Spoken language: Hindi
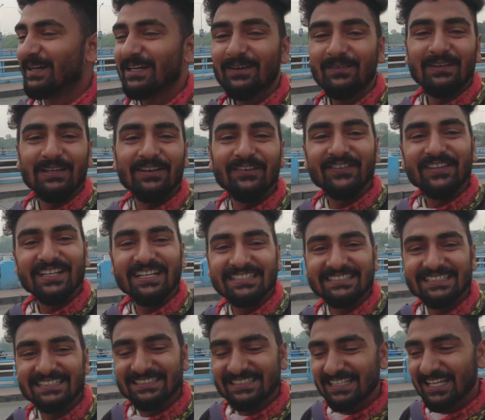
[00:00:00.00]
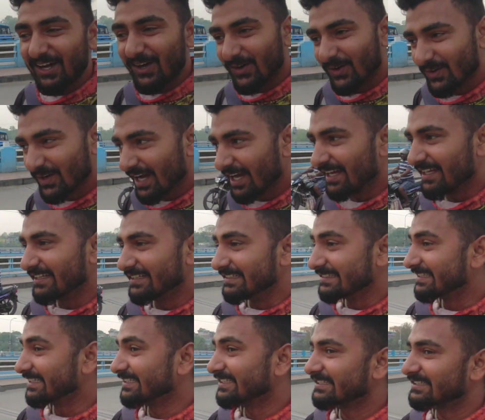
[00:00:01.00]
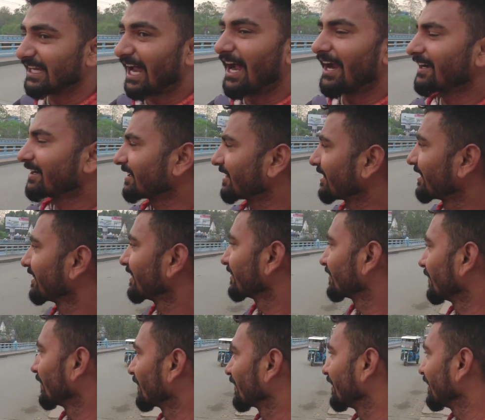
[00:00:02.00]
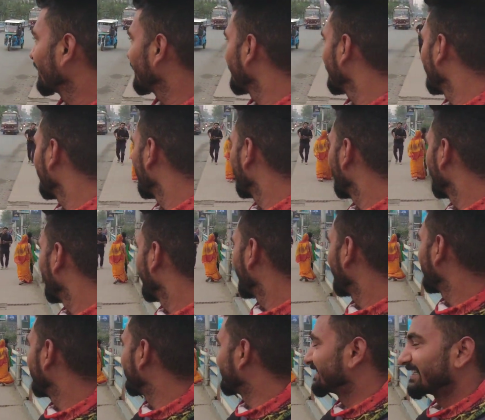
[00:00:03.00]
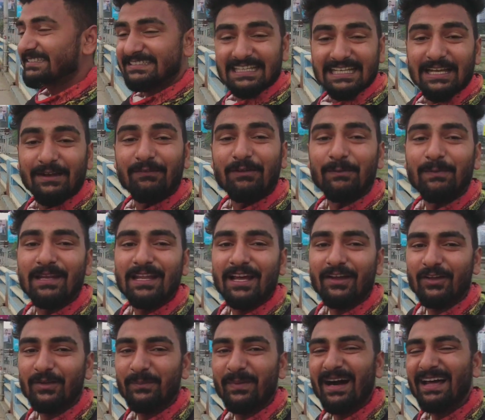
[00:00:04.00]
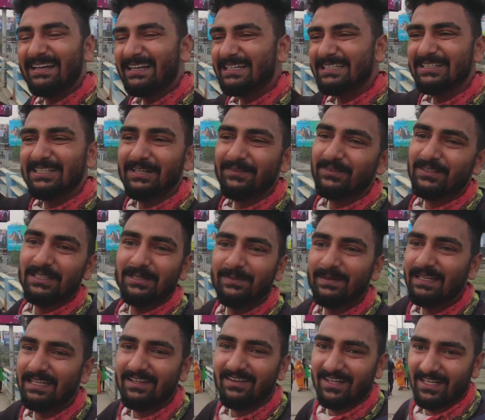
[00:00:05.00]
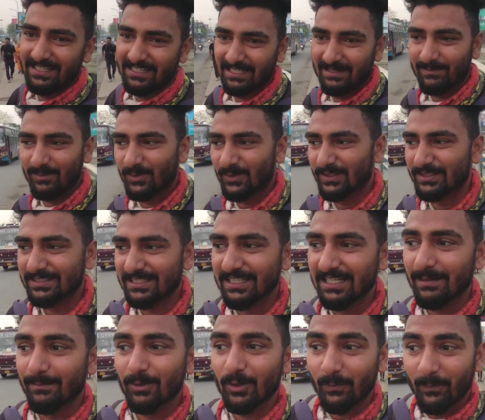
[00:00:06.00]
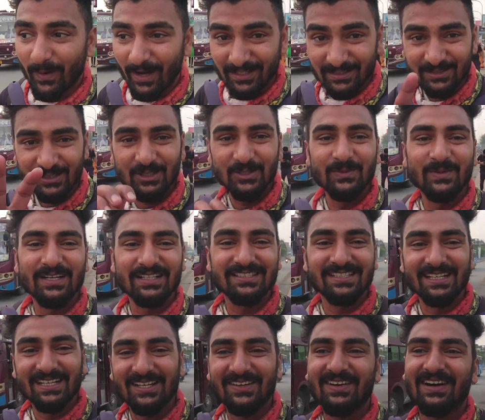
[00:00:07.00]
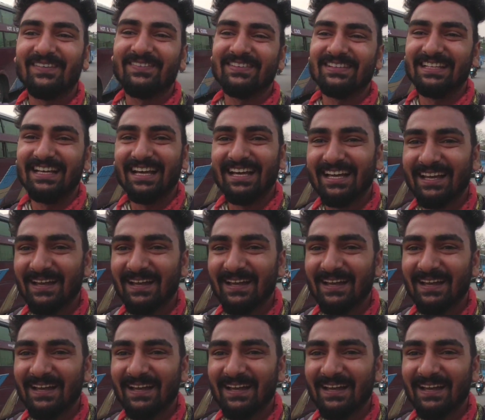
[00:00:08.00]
तो भाई अब लिफ्ट का सिलसिला होगा यहीं से स्टार्ट क्योंकि इधर से लिफ्ट मिलेगा कि मार्केट से लिफ्ट नहीं मिलने वाला था हम लोग इसीलिए हम लोग पाँच किलोमीटर चल के वापस